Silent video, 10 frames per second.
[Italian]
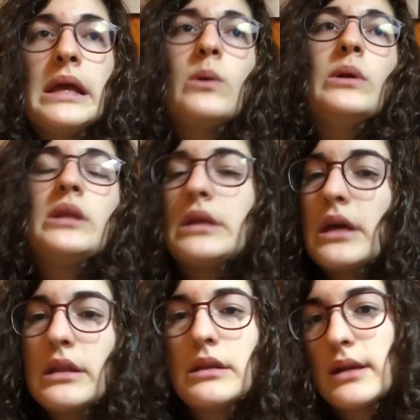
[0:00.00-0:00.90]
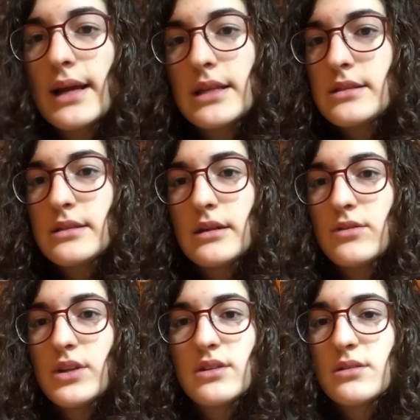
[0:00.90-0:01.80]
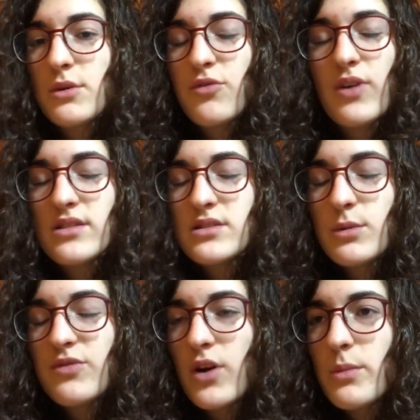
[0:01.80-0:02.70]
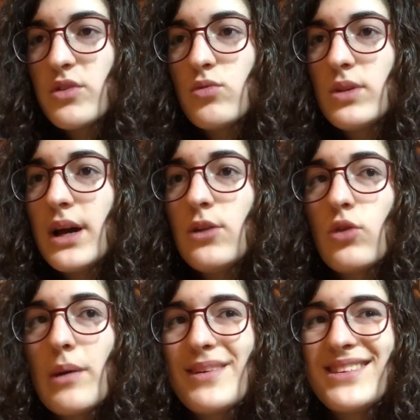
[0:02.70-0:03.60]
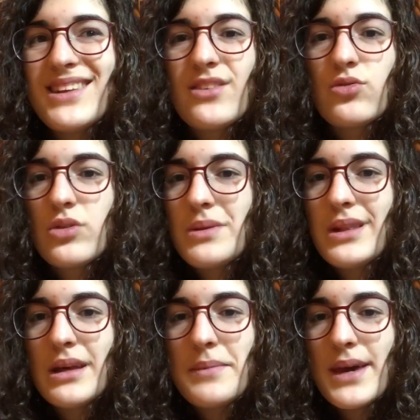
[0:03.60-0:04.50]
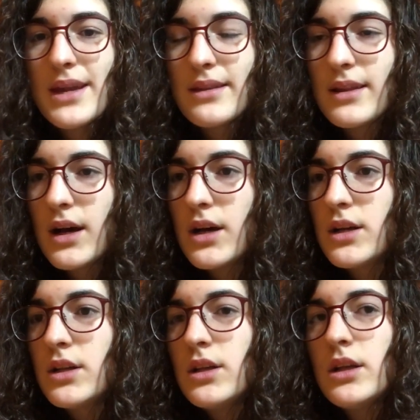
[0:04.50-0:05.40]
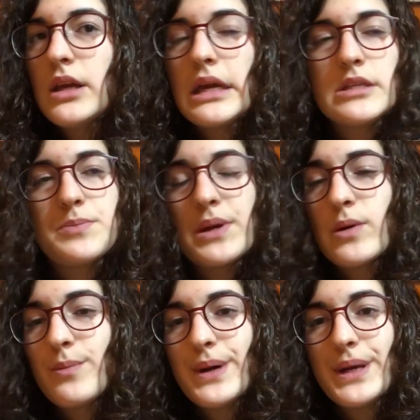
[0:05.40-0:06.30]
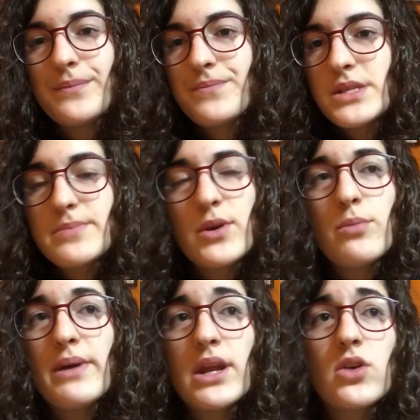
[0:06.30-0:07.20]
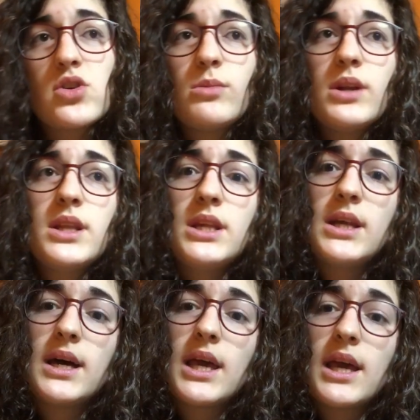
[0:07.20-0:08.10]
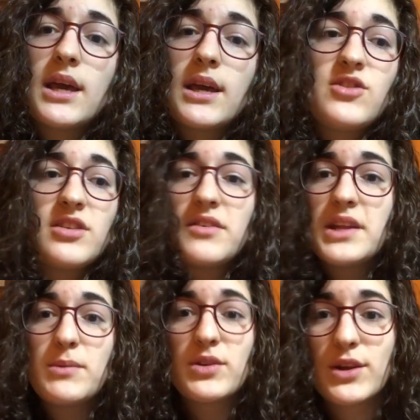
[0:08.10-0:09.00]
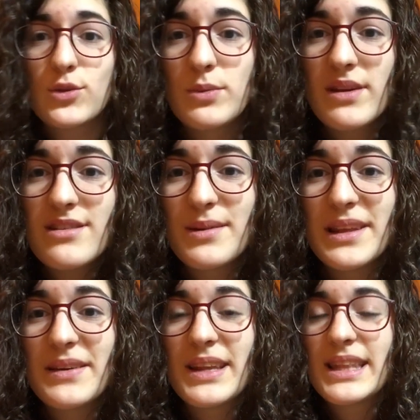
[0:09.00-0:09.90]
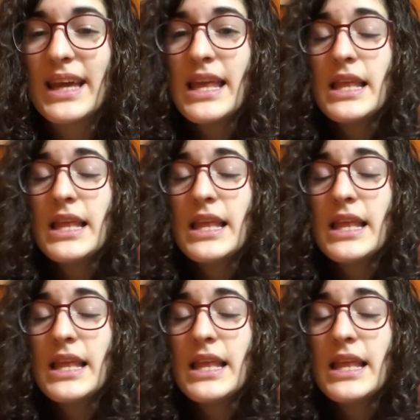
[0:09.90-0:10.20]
Quindi niente ragazzi, alla fine si può fare, si può fare come risultato, la partita è assolutamente aperta e speriamo bene. Spero bene, incrociamo le dita e ci vediamo tra due mesi praticamente.